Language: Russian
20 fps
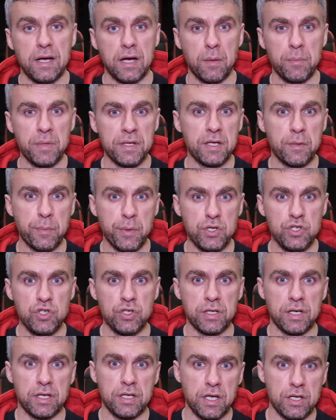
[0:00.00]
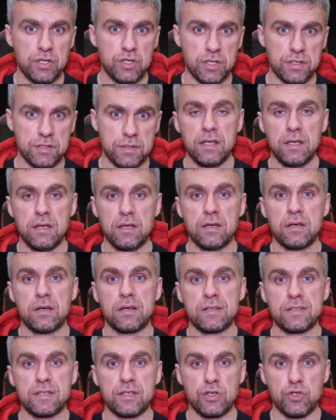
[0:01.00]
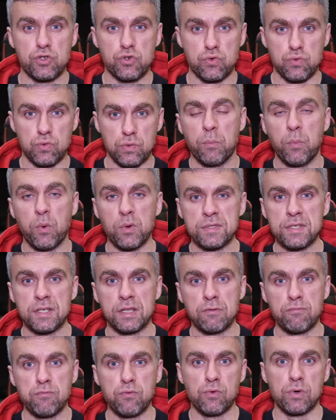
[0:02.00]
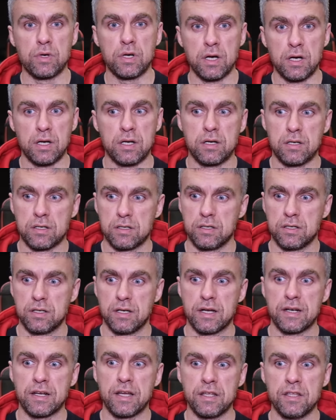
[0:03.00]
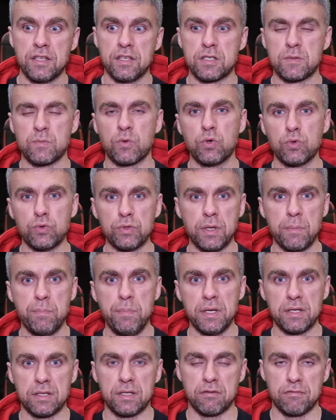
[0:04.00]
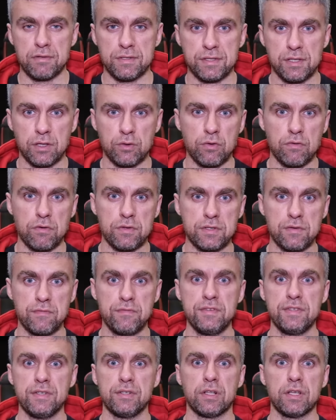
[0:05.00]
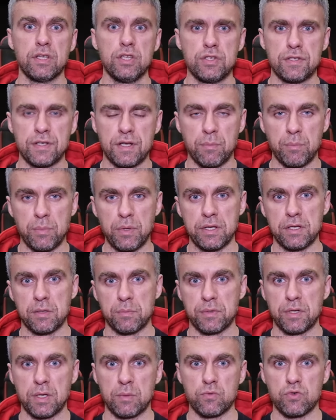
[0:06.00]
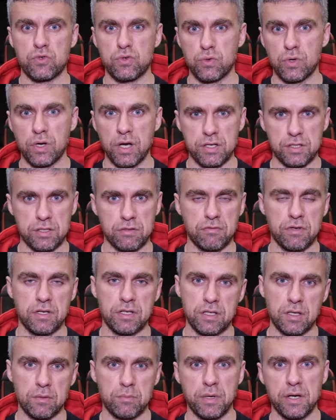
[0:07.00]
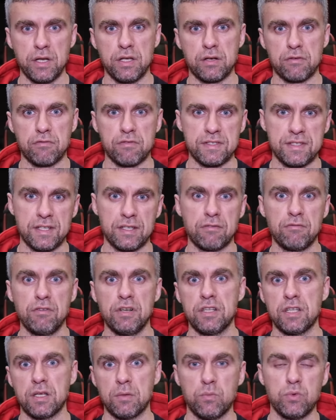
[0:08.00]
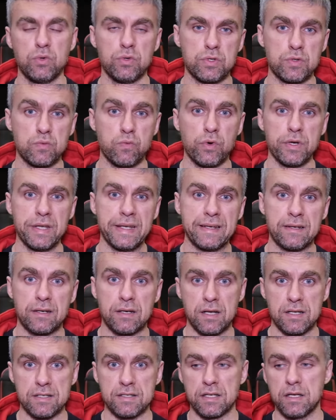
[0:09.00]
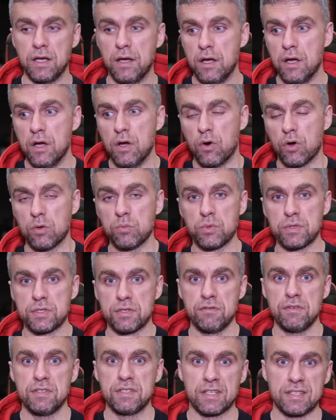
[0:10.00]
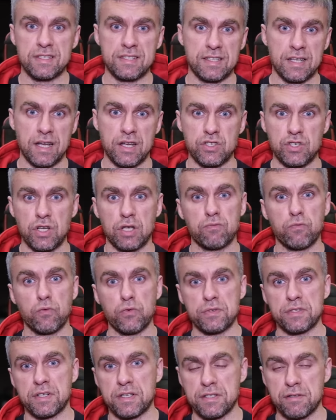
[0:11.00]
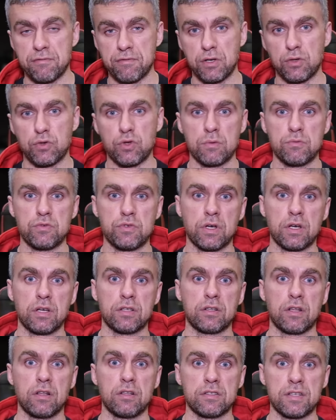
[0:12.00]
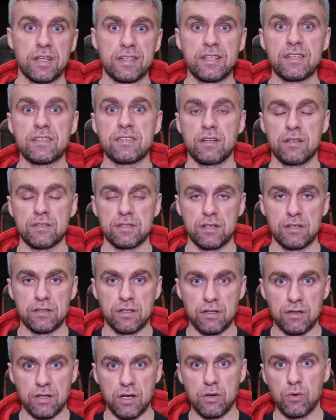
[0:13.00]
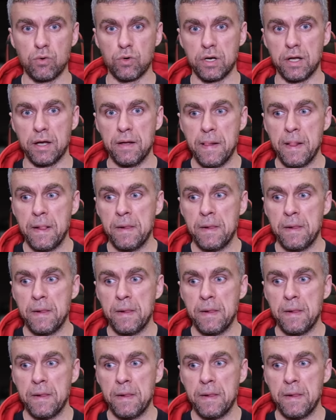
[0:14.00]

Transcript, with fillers: об этих причинах я сейчас и расскажу. После того, как э, организм худо-бедно восстановится в физиологическом плане, потому что у каждого этот барьер восстановления будет свой, разный, он будет зависеть от стажа, от возраста, в котором человек отказался от алкоголя,